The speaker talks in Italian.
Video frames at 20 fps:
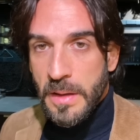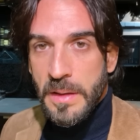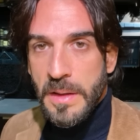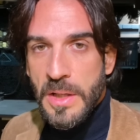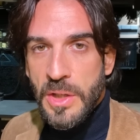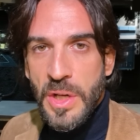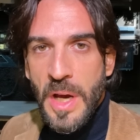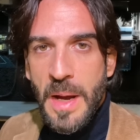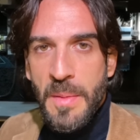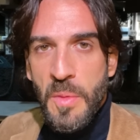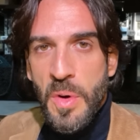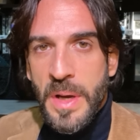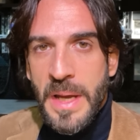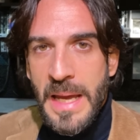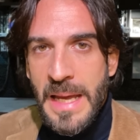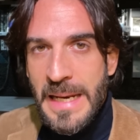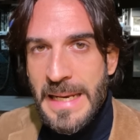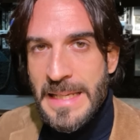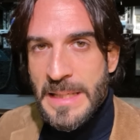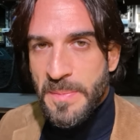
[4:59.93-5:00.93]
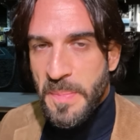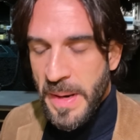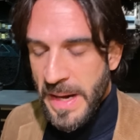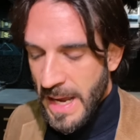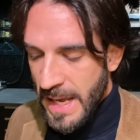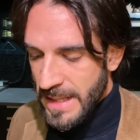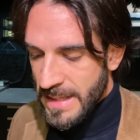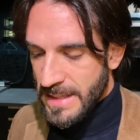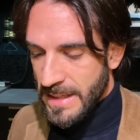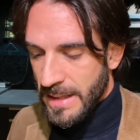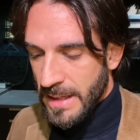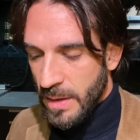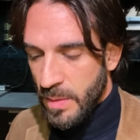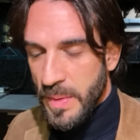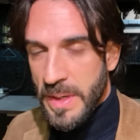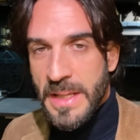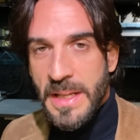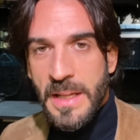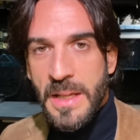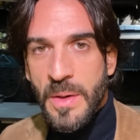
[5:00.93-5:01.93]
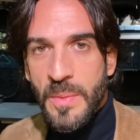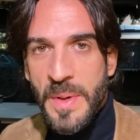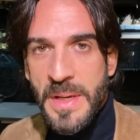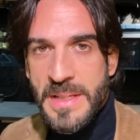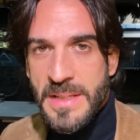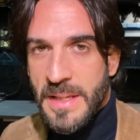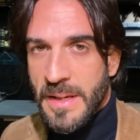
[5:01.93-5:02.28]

Diciamo che l'esperienza di guida di questa